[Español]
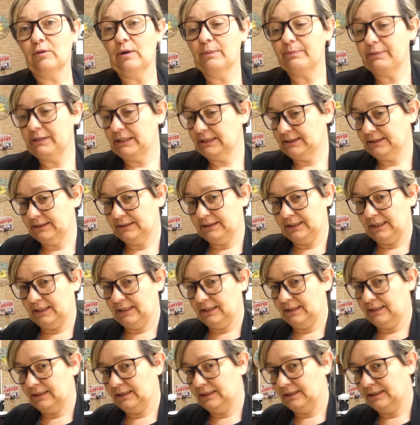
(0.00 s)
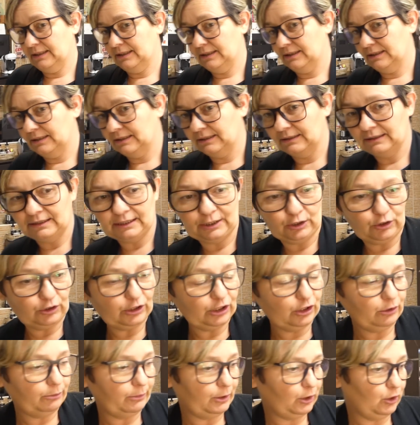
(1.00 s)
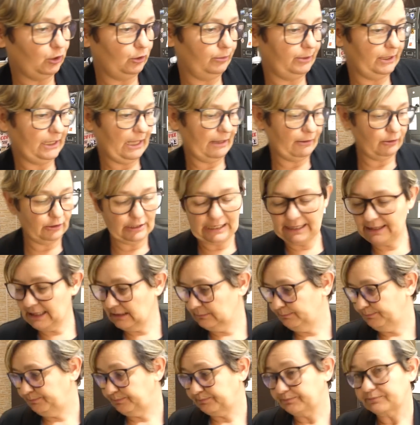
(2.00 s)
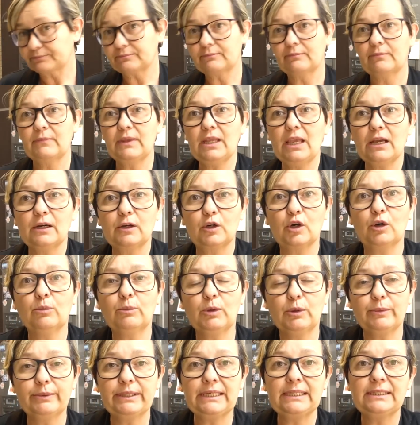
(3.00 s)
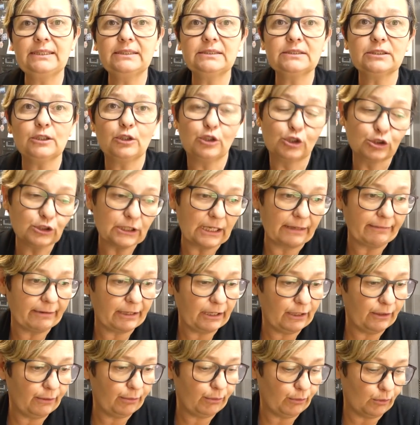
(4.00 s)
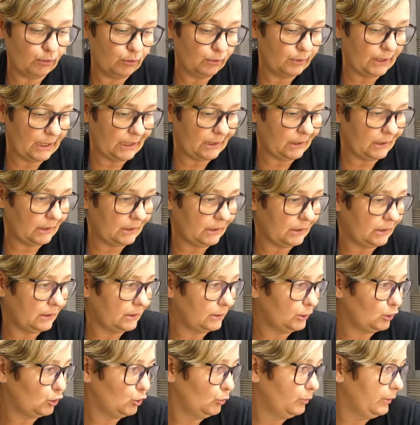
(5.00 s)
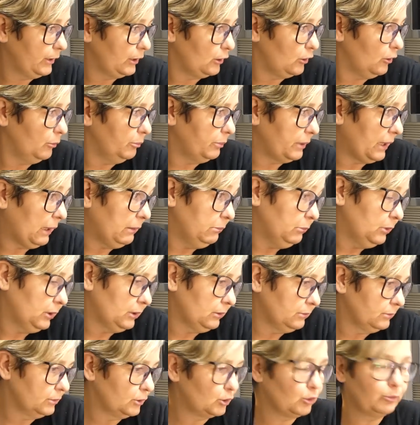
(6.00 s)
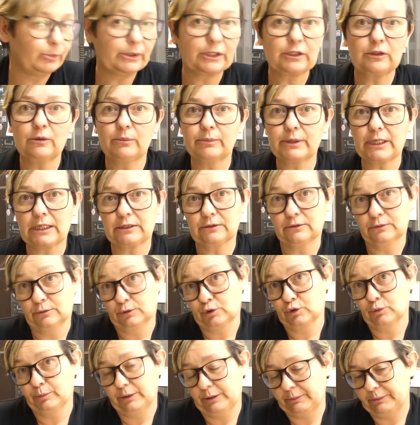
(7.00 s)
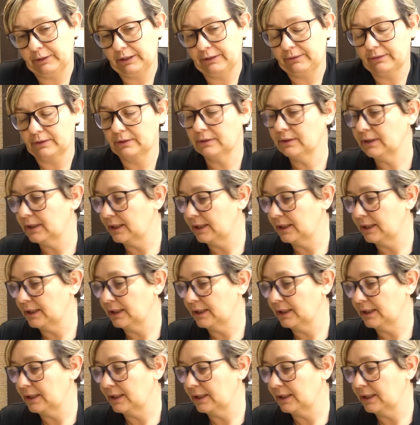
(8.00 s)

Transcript: guapis, eh, creo que no me he olvidado nada. Como veis, otra vez una super compra. Bueno, super compra no, super precio.